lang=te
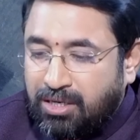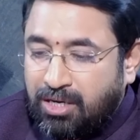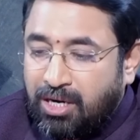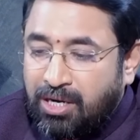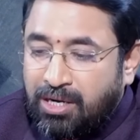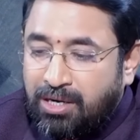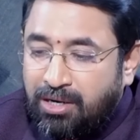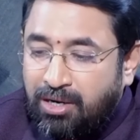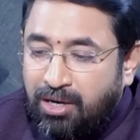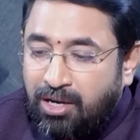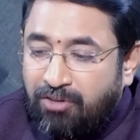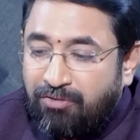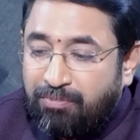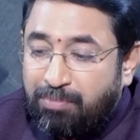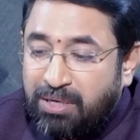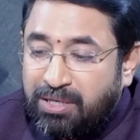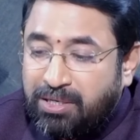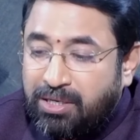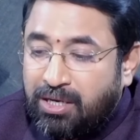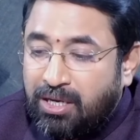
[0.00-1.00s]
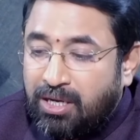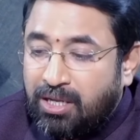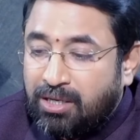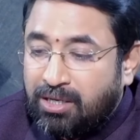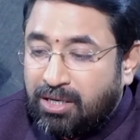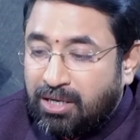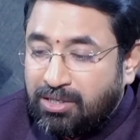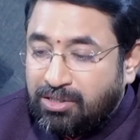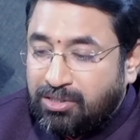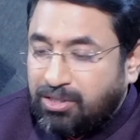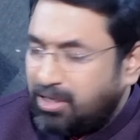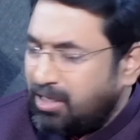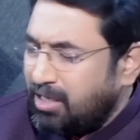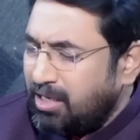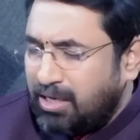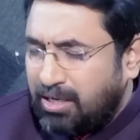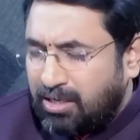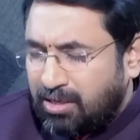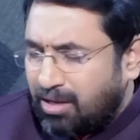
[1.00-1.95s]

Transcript: కంట్రీ ఆఫ్ పర్టికులర్ కన్సర్న్ ఈ